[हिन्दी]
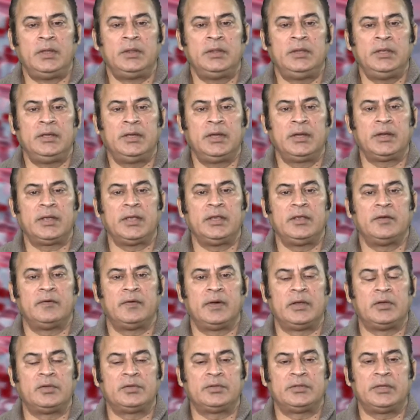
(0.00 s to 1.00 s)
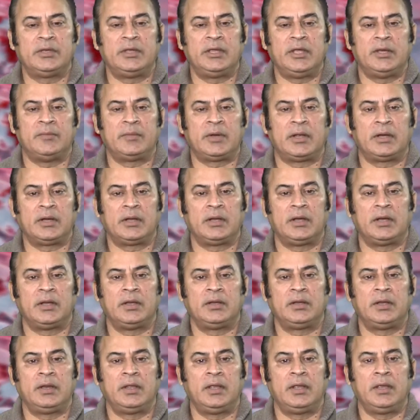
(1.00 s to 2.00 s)
दीगर कई हवालों से इमरान
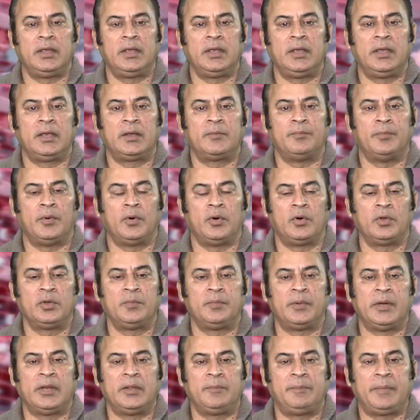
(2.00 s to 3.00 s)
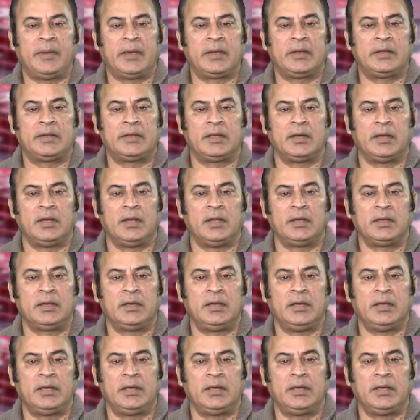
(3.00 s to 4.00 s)
खान ने एक बहुत बड़े पैकेज का ऐलान
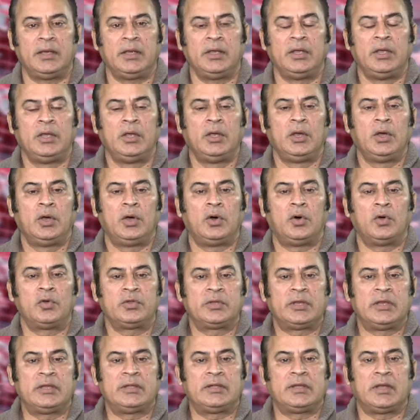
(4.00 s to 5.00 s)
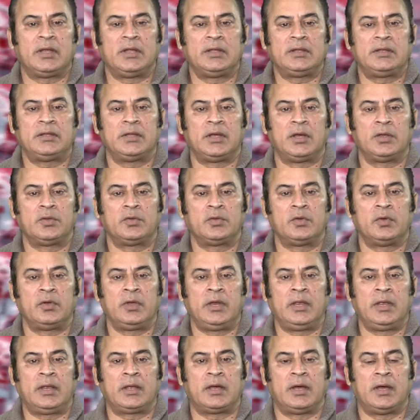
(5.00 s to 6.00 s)
किया है और उसके साथ साथ
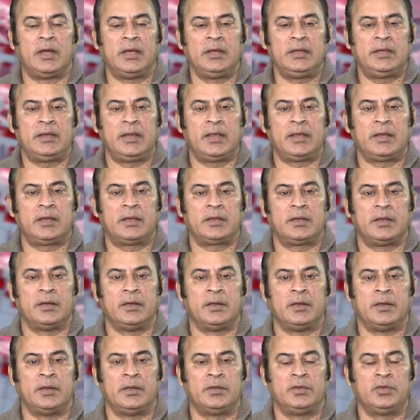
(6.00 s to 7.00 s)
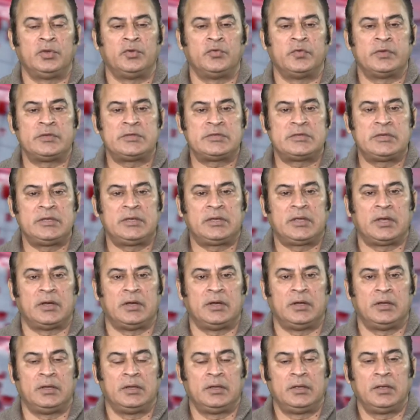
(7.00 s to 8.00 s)
उन्होंने एक हाई टेक यूनिवर्सिटी
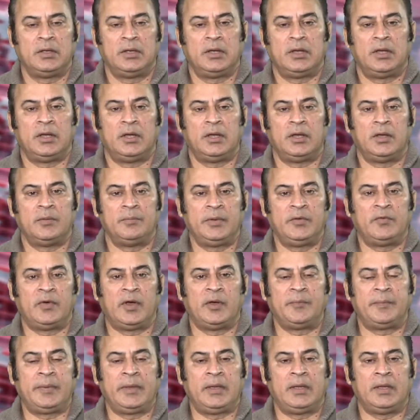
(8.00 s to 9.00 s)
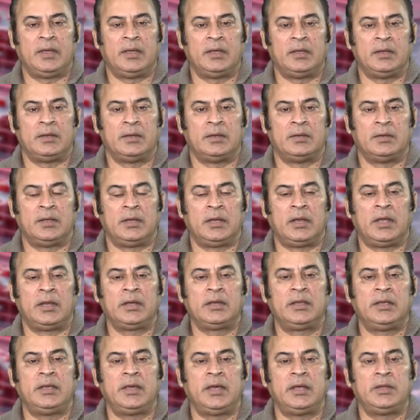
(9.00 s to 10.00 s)
का भी वहाँ पे
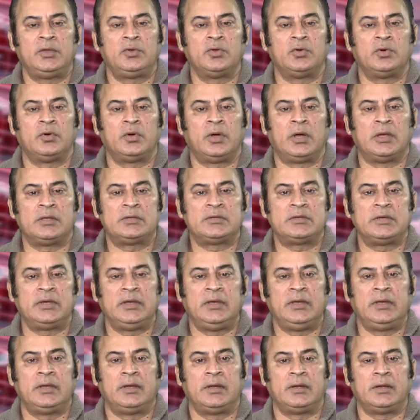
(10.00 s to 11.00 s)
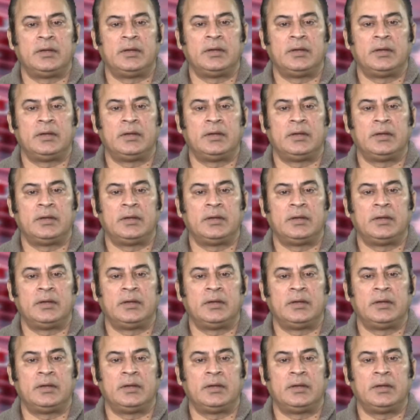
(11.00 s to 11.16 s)
ऐलान किया है जो ऑस्ट्रेलिया